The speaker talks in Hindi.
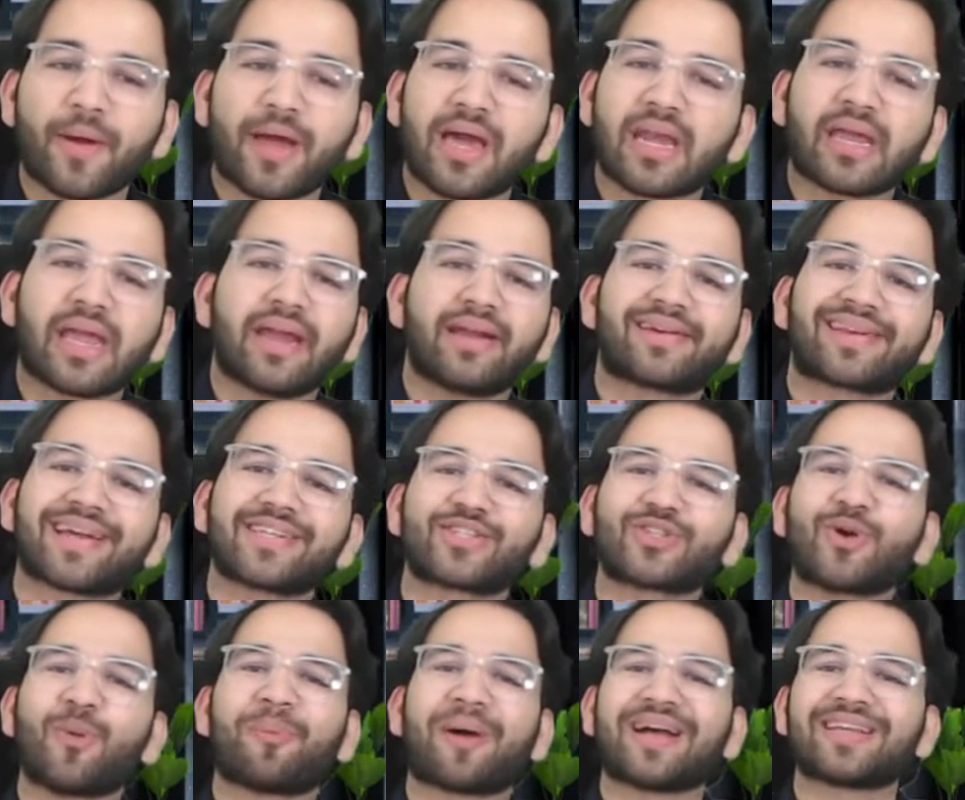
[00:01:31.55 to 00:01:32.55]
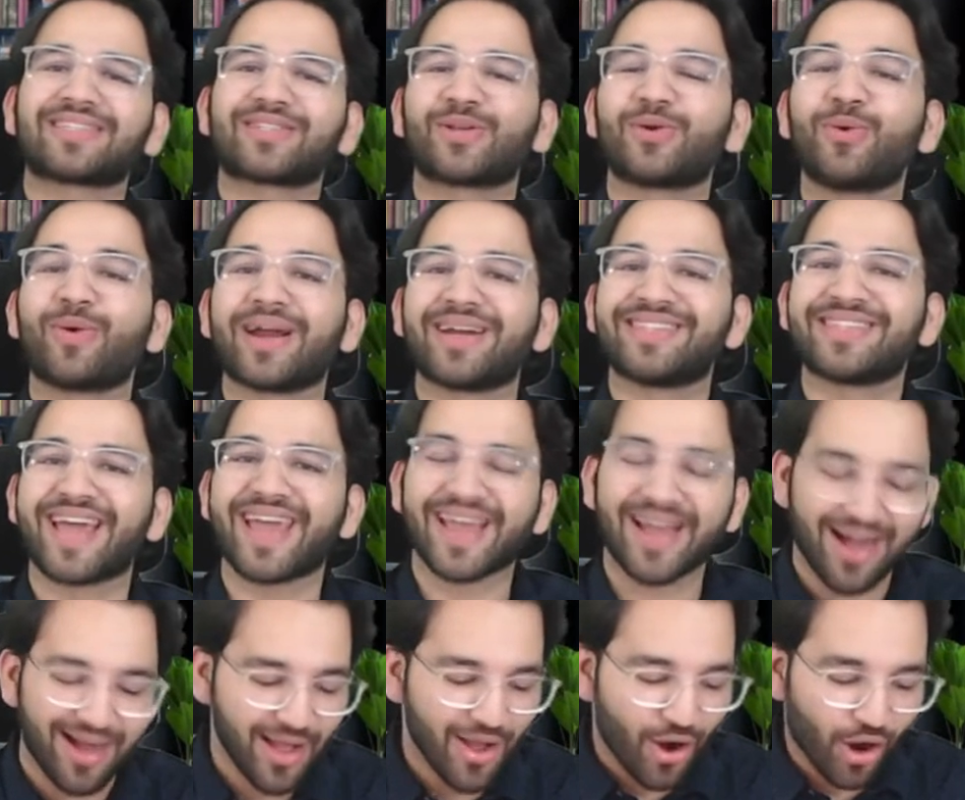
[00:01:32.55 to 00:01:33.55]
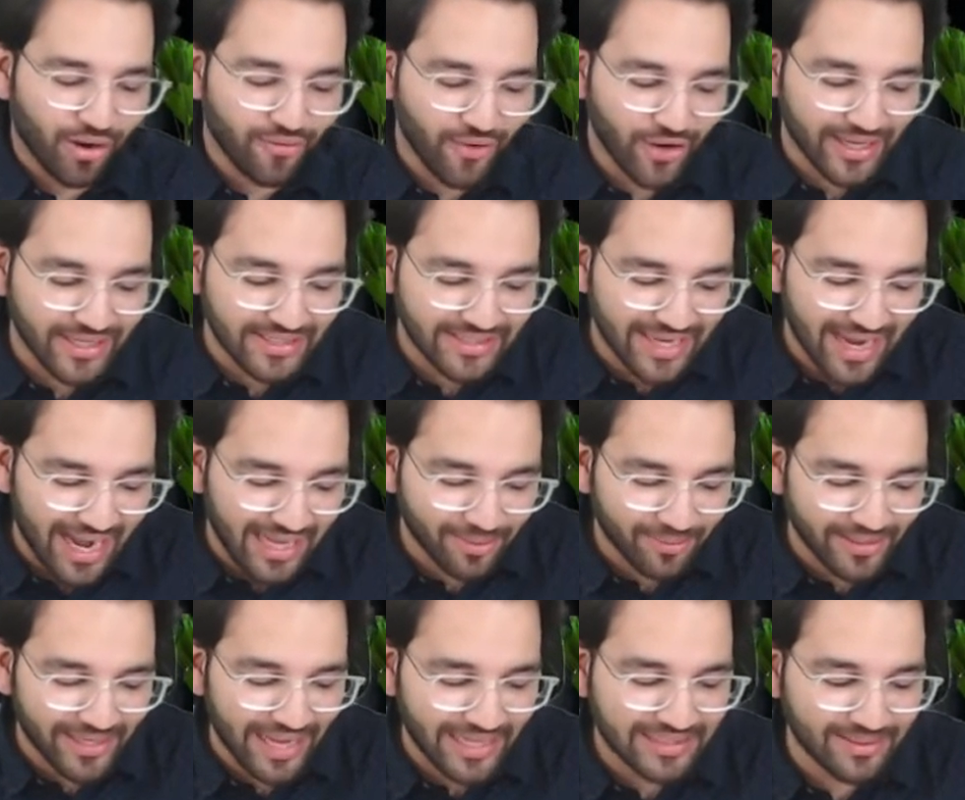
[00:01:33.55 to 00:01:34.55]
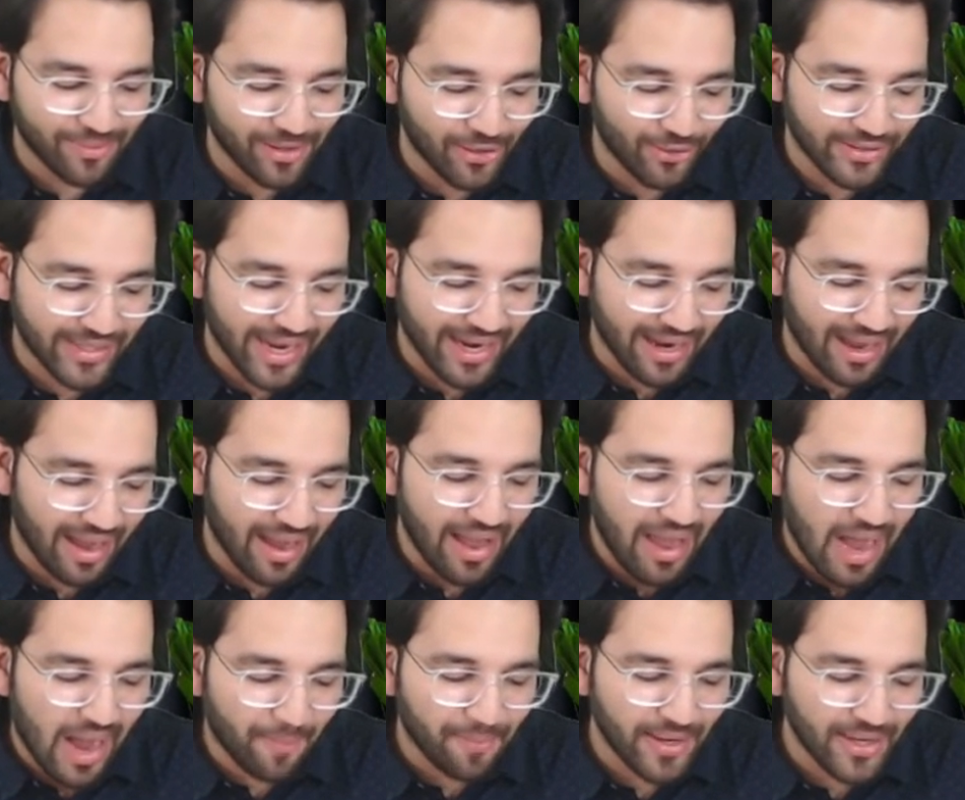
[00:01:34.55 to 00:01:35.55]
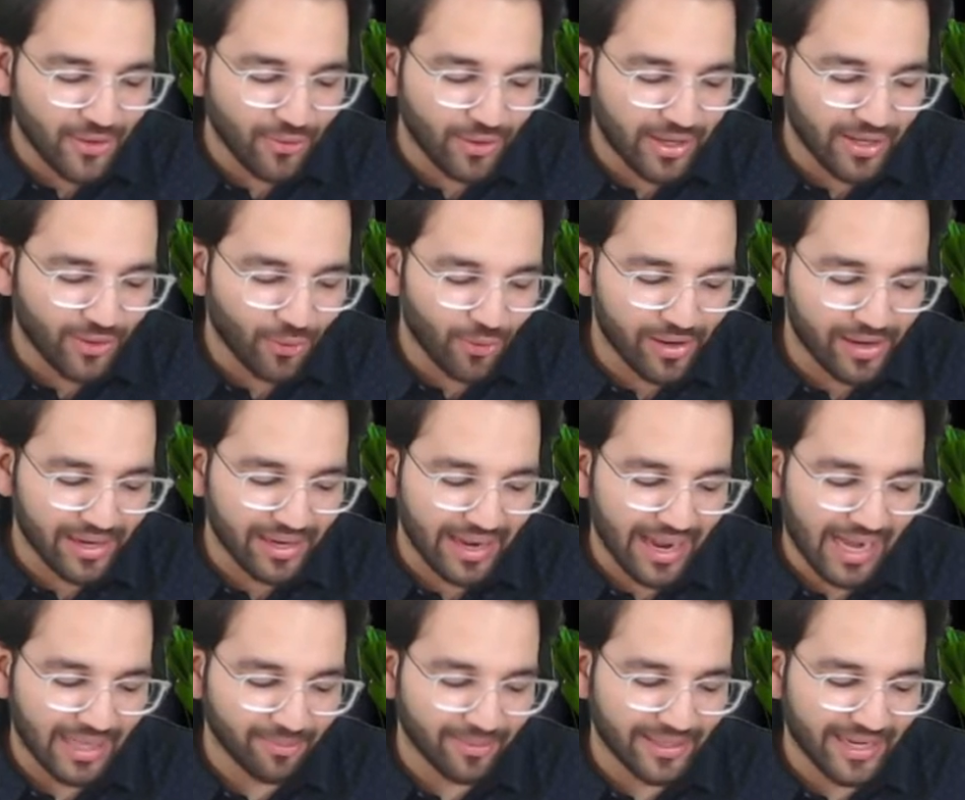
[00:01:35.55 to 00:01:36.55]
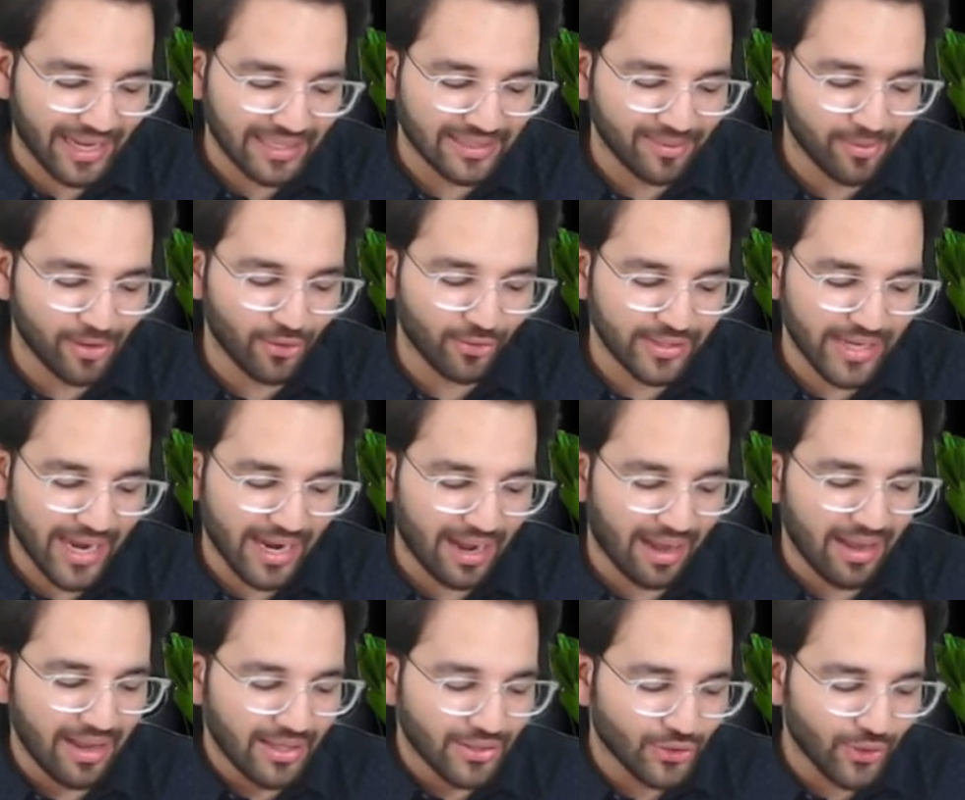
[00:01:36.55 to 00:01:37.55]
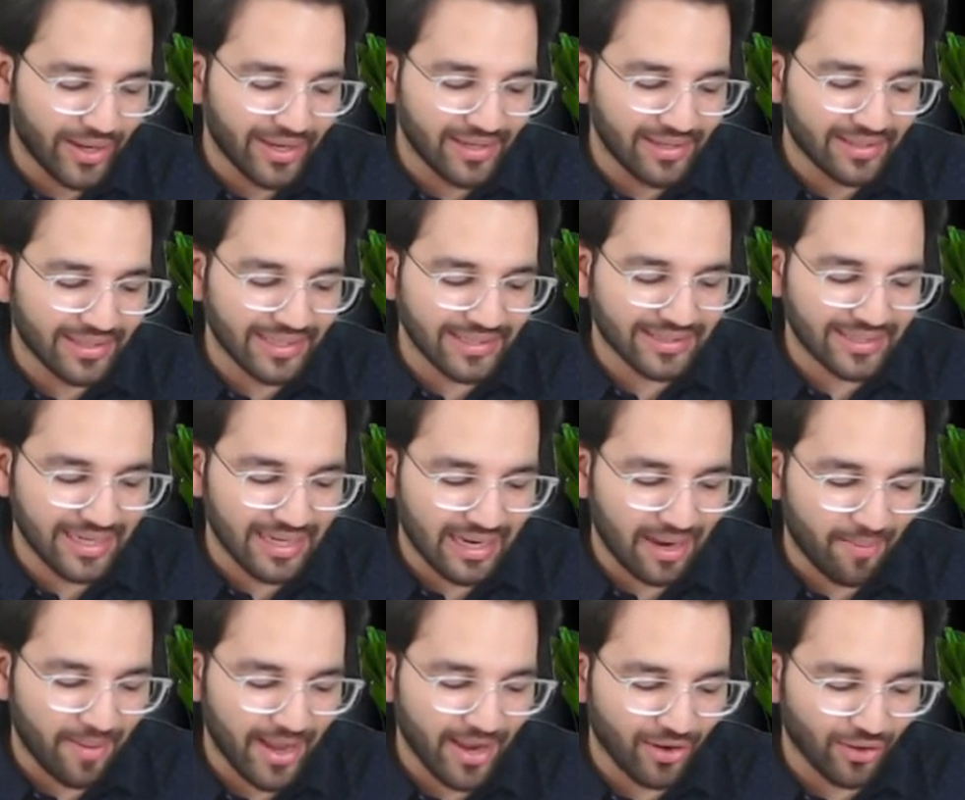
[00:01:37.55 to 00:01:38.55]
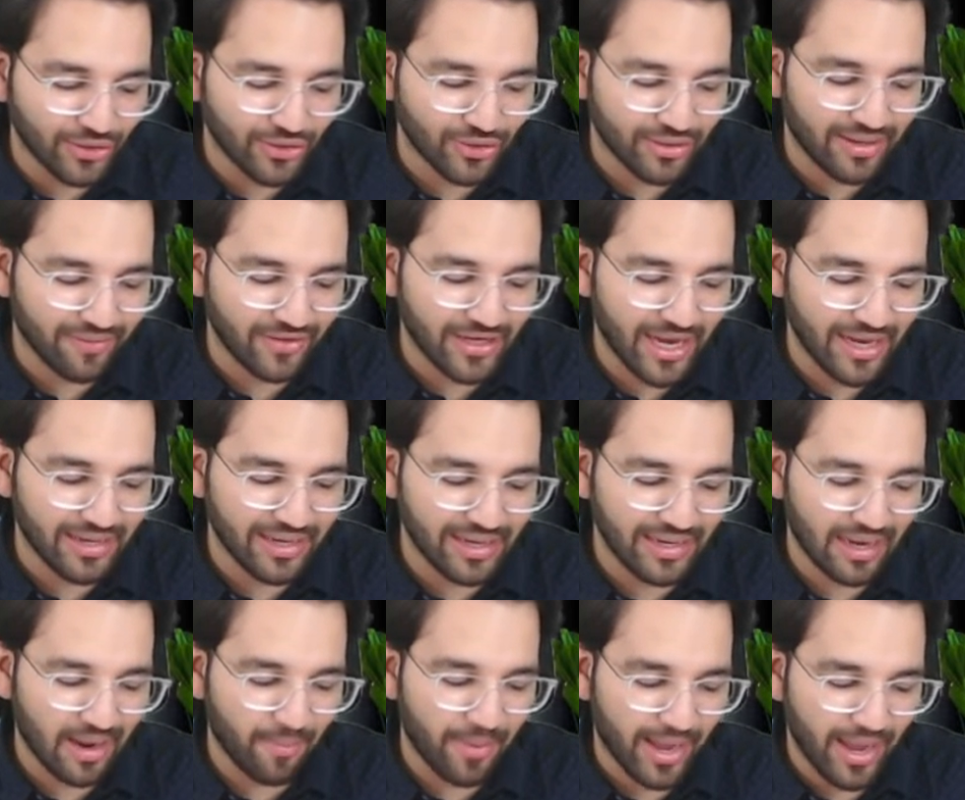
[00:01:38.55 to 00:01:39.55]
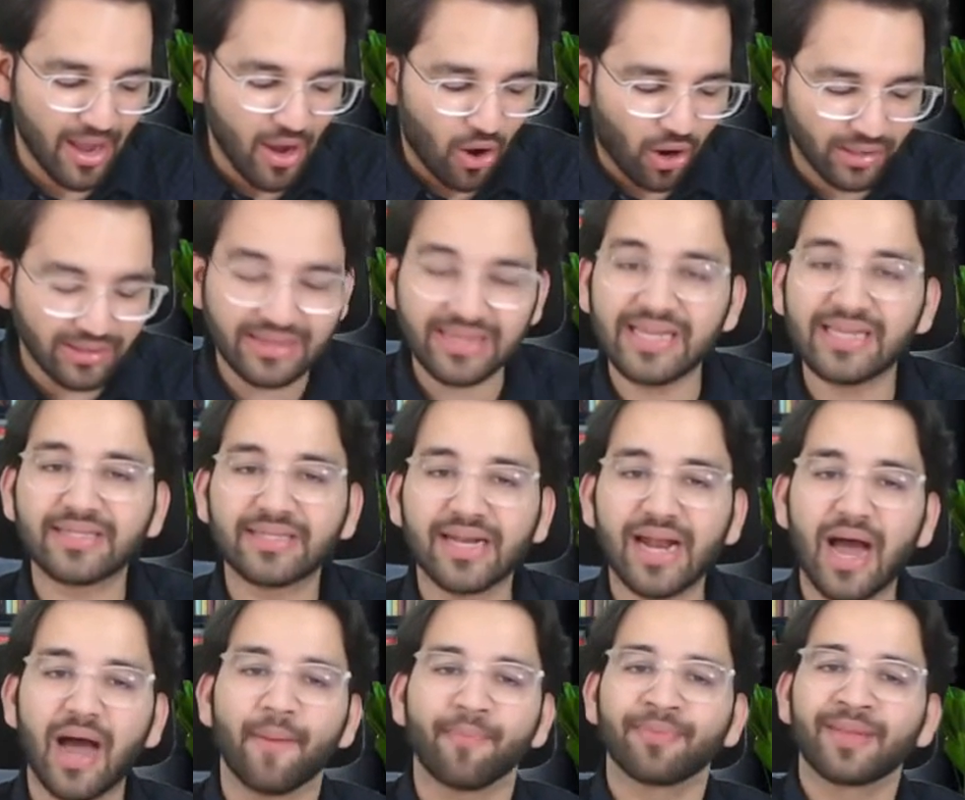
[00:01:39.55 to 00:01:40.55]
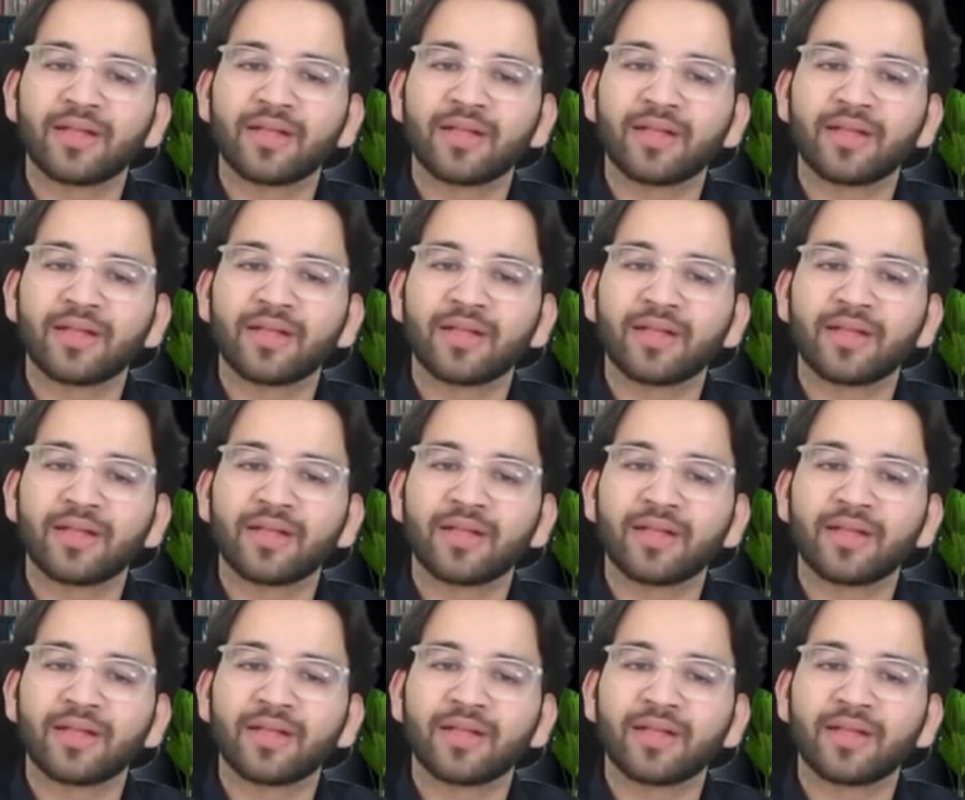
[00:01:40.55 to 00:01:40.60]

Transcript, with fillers: करके ट्रस्ट को पास थ्रू कर जाएगा और वो किसके हाथ में टैक्सेबल हो जाएगा अपने यूनिट होल्डर के हाथ में टैक्सेबल हो जाएगा जो इंटरेस्ट इंटरेस्ट इनकम है और जो डिविडेंड इनकम है और तो तीसरा